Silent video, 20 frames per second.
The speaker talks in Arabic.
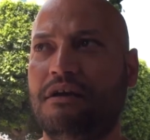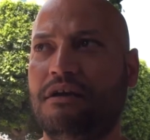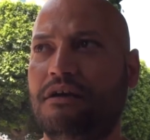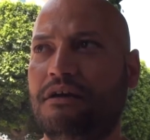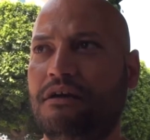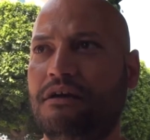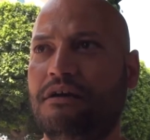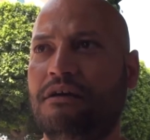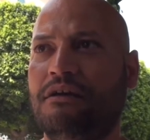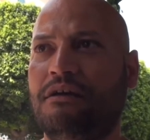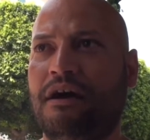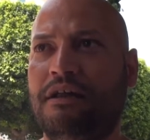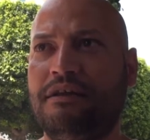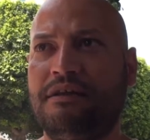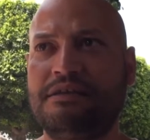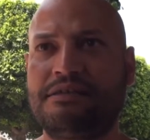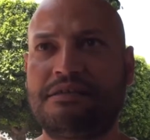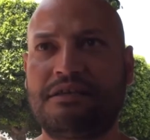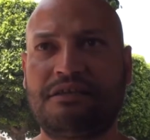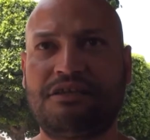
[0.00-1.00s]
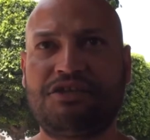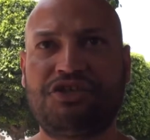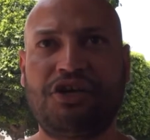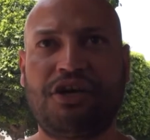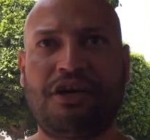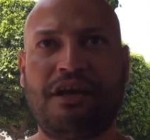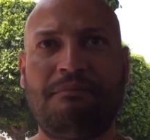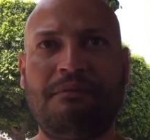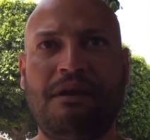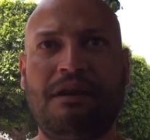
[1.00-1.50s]
آه، عندنا استراتيجيه
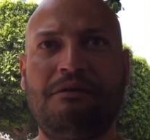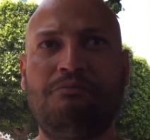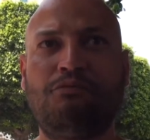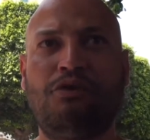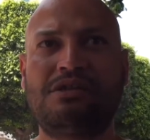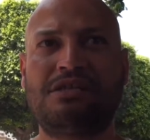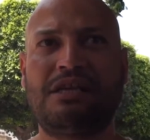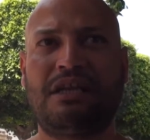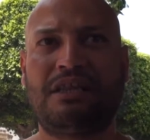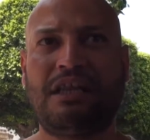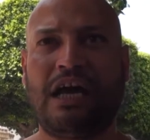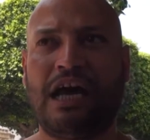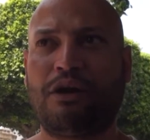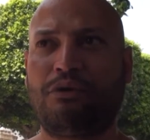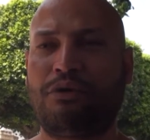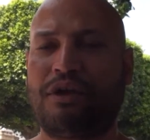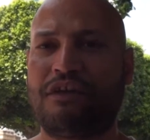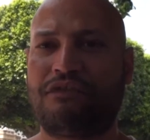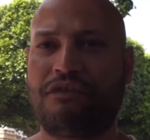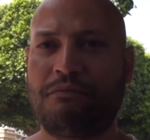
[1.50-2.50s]
كامله لمواصله التحركات